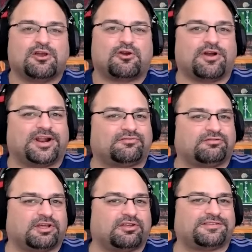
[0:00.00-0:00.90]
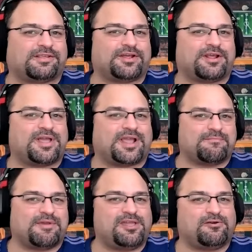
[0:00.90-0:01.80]
con el resultado de Saudi Arabia
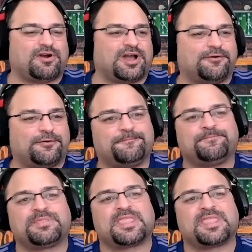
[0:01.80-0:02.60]
que México ganó,